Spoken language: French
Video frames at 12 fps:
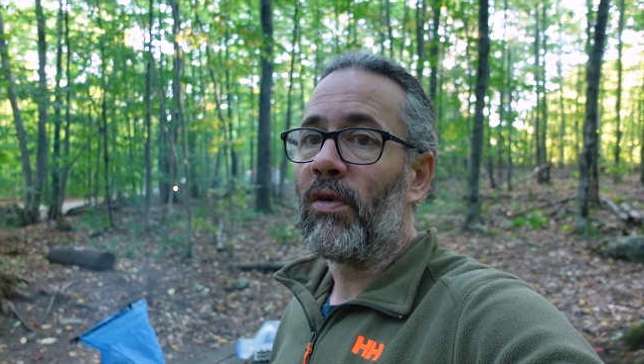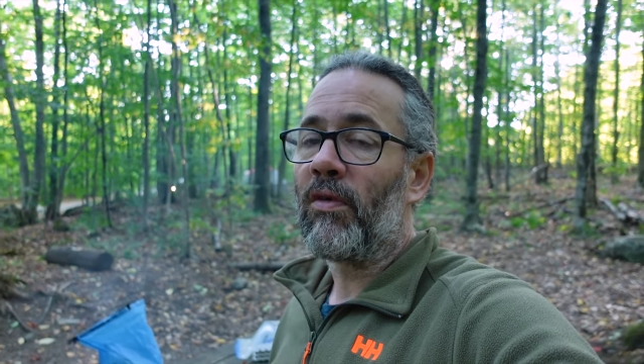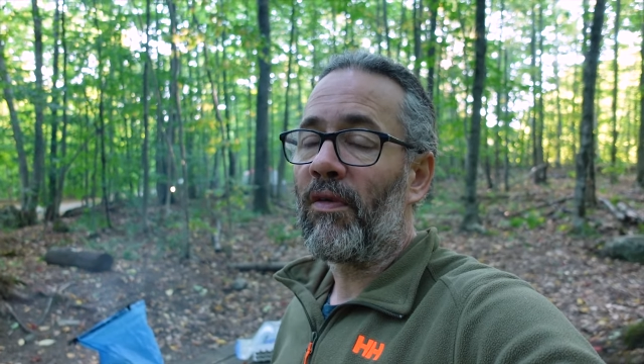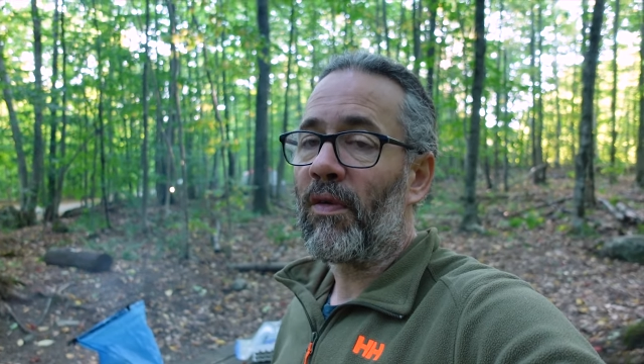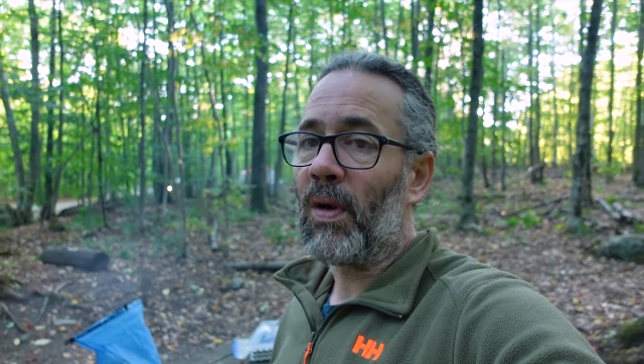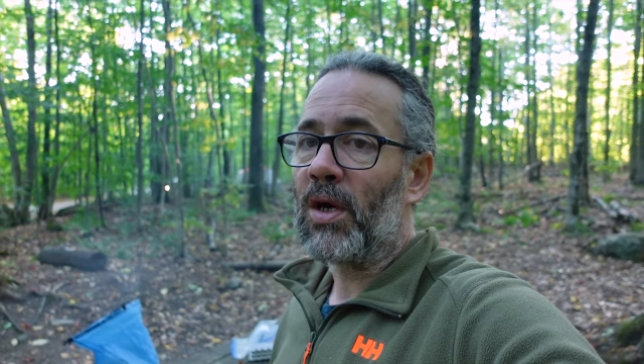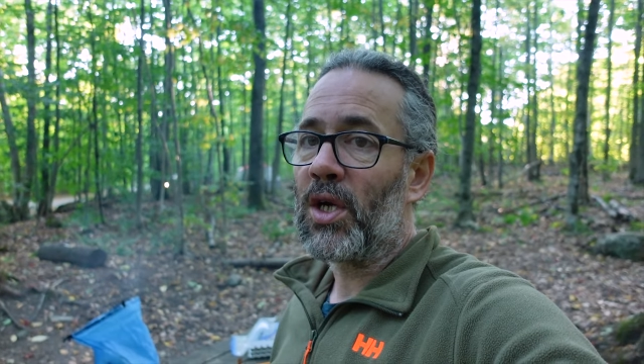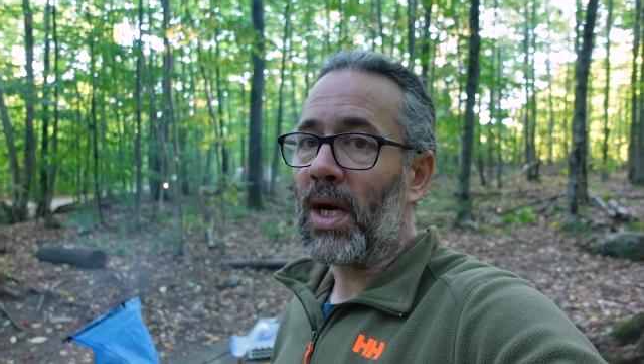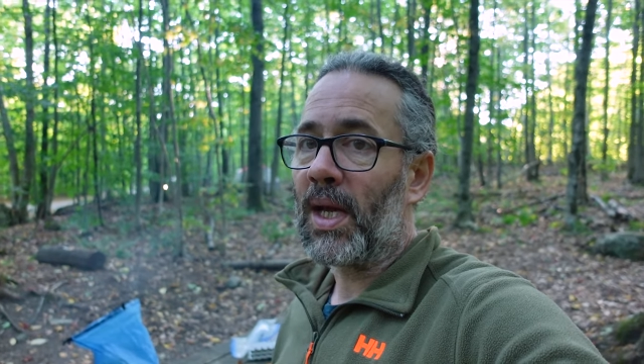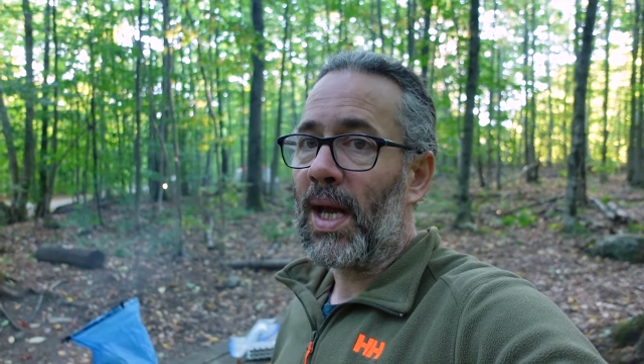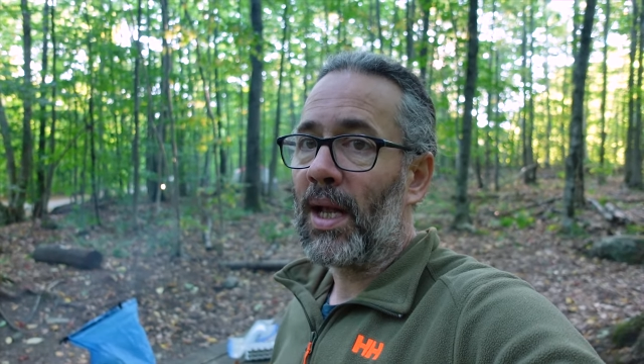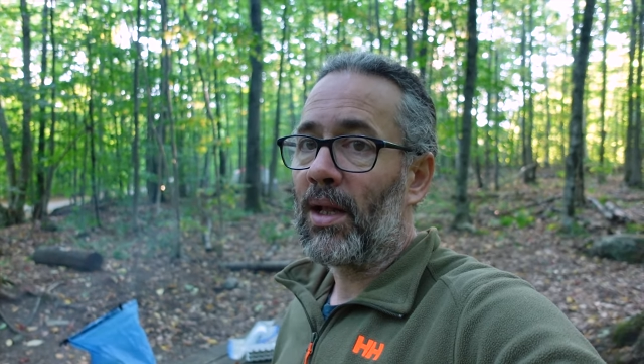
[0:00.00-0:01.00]
Il va falloir que je
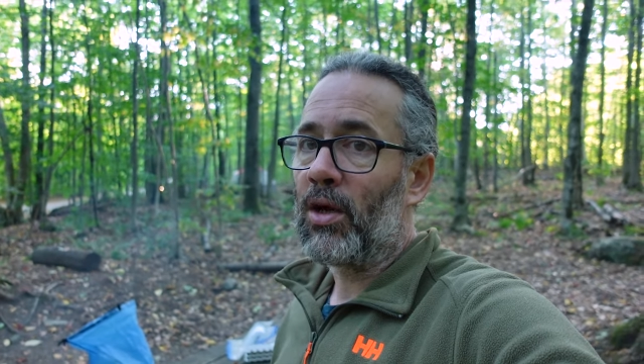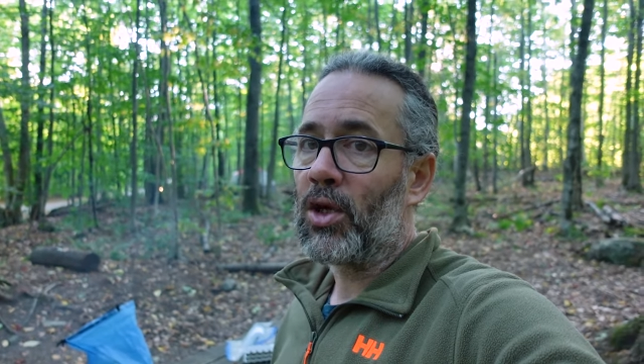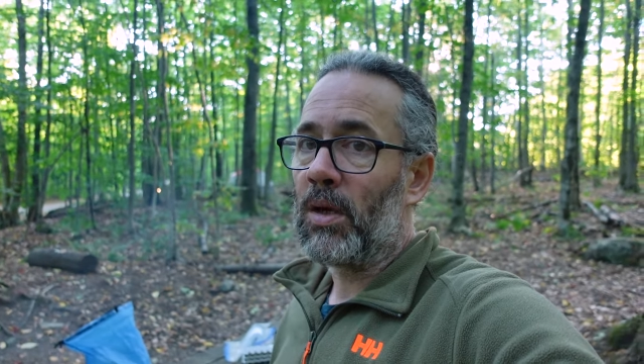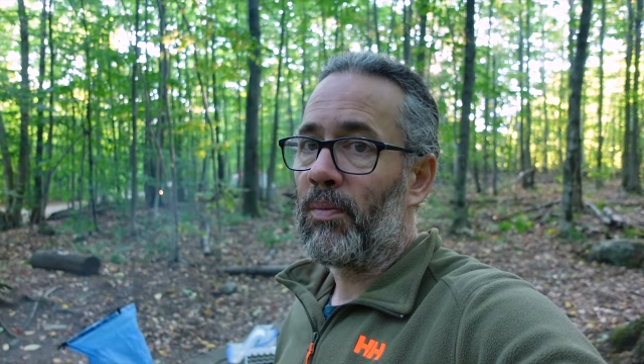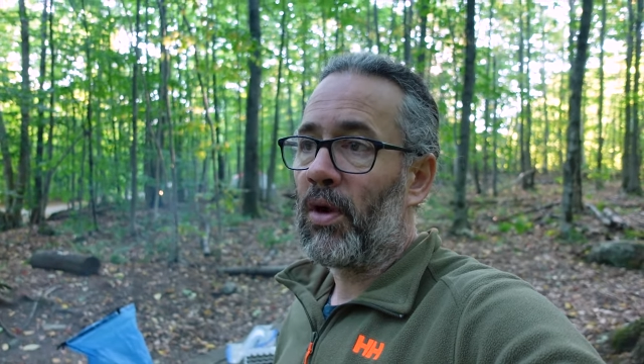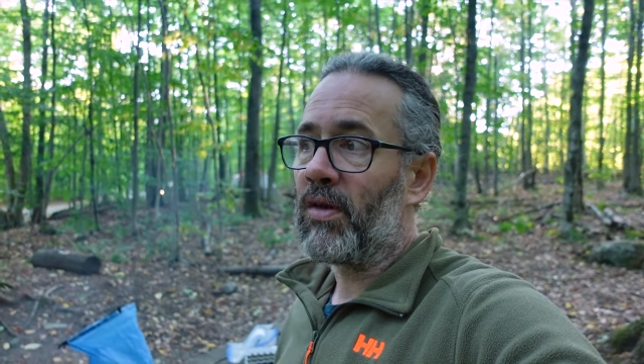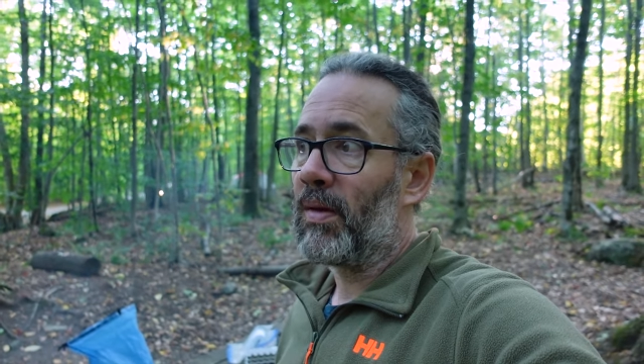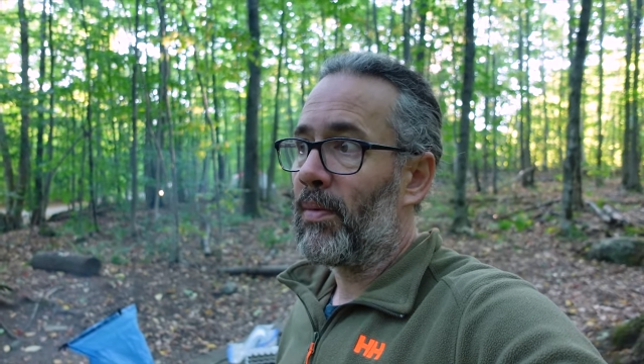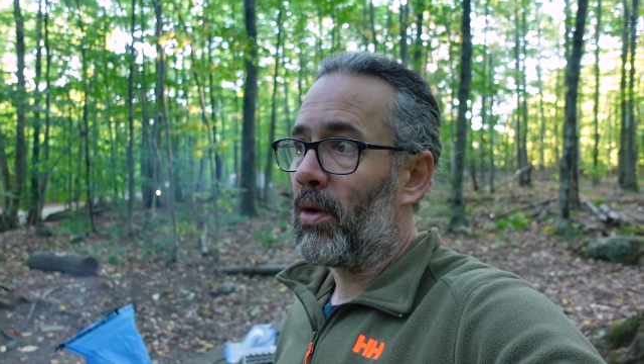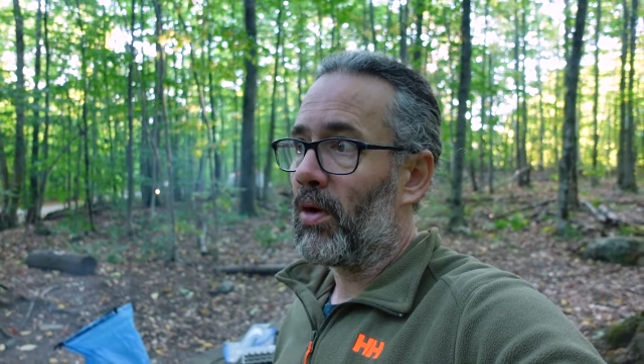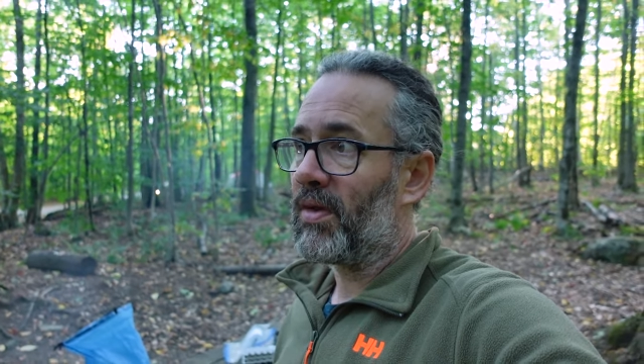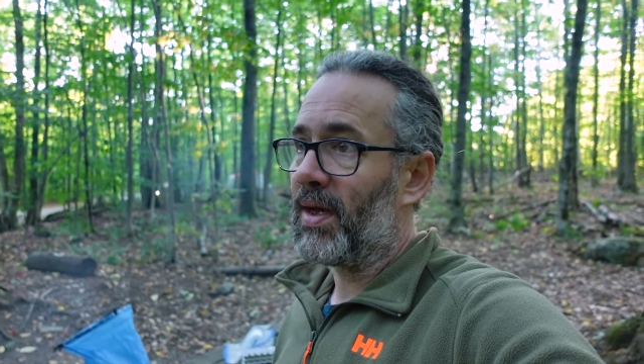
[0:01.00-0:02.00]
regarde, là, j'ai pesé
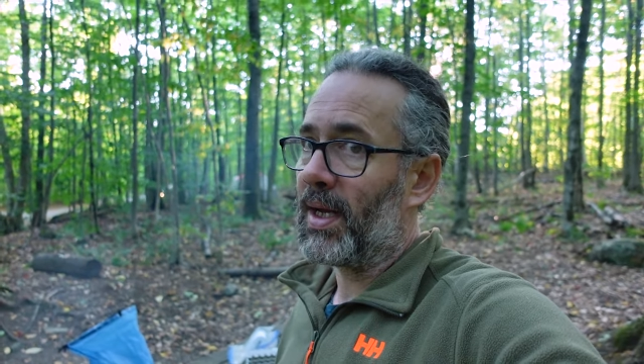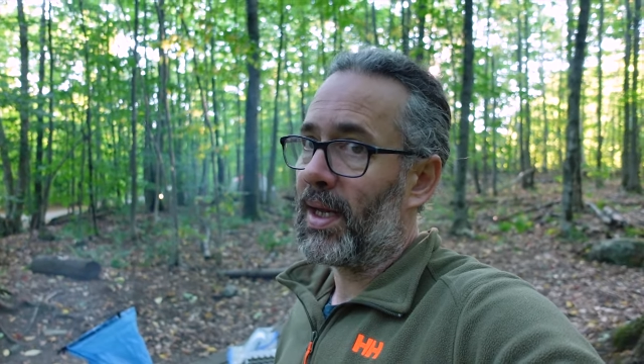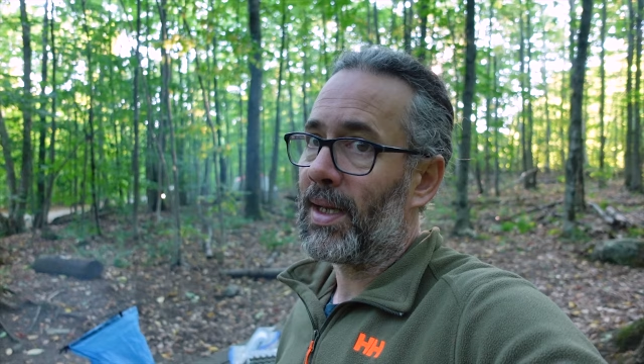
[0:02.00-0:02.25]
mon sac